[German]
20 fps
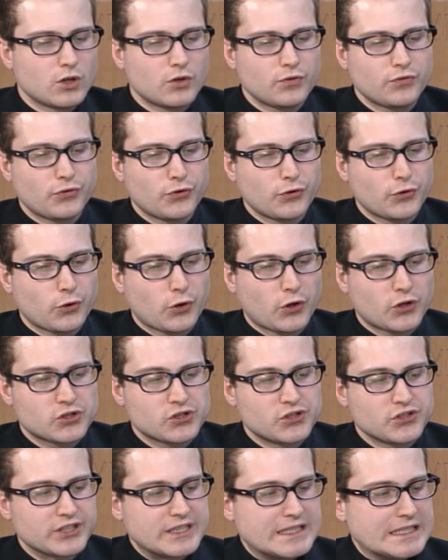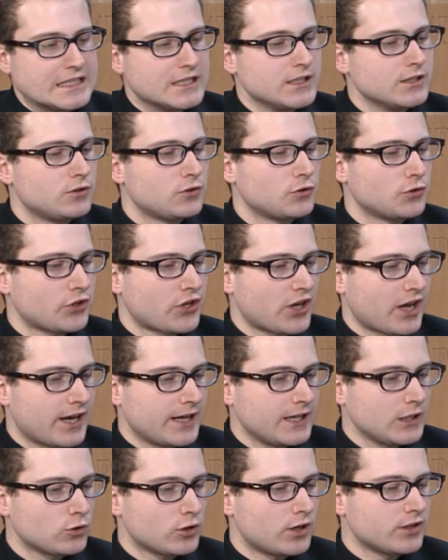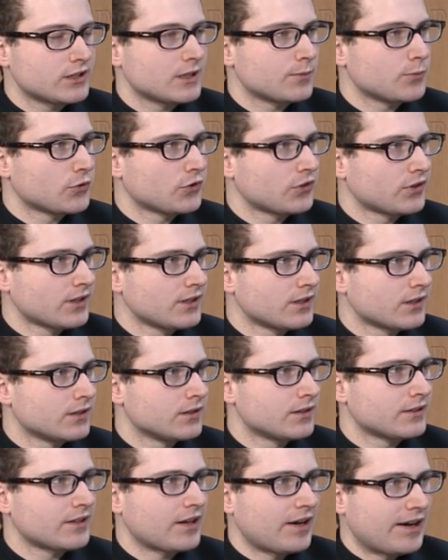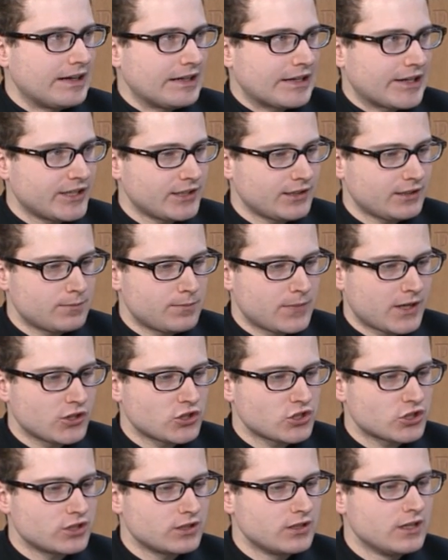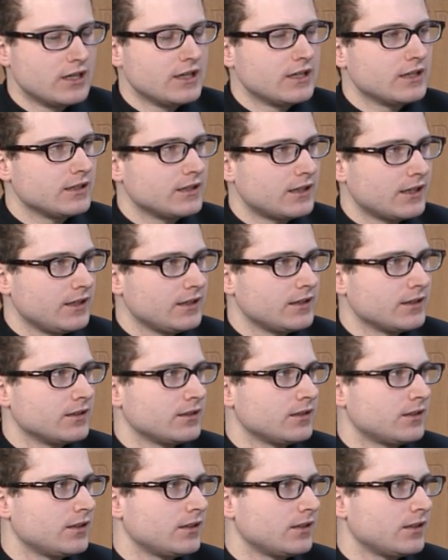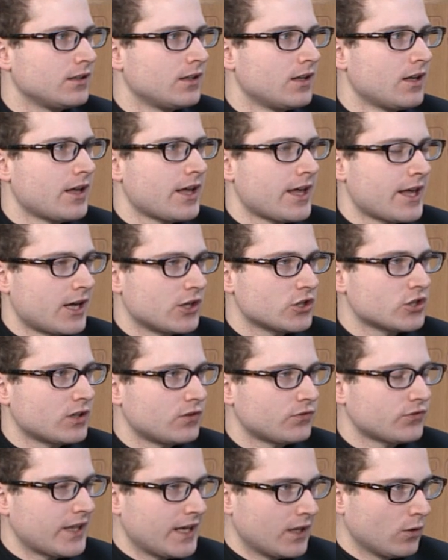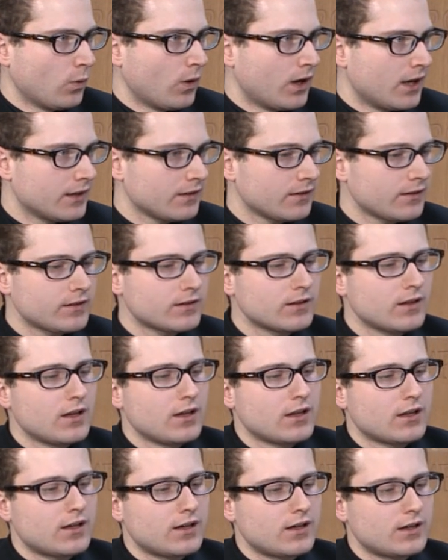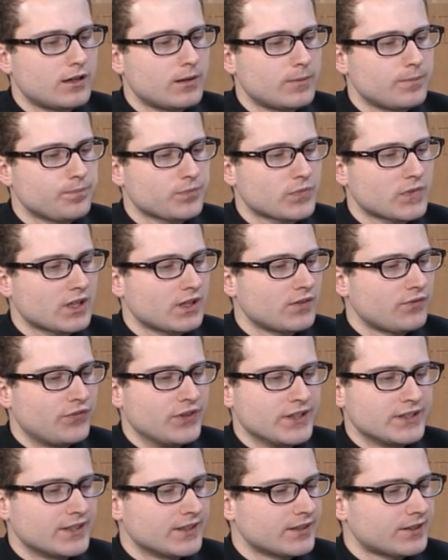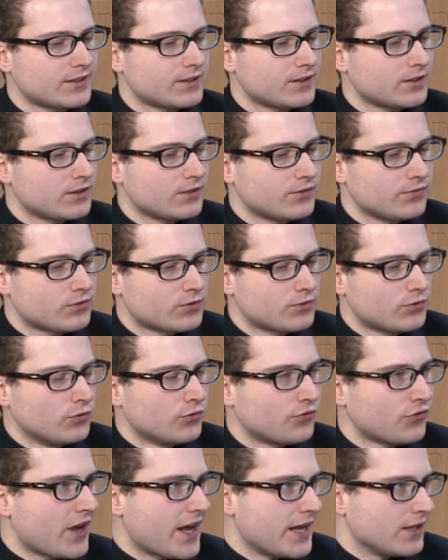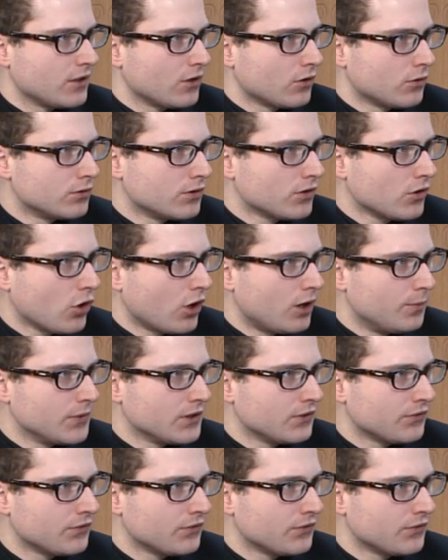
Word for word: von Deutschland in die Türkei. Dort demonstrieren zahlreiche Menschen gegen die Herrschaft Erdogans. Äh, wird das zu Veränderungen kommen?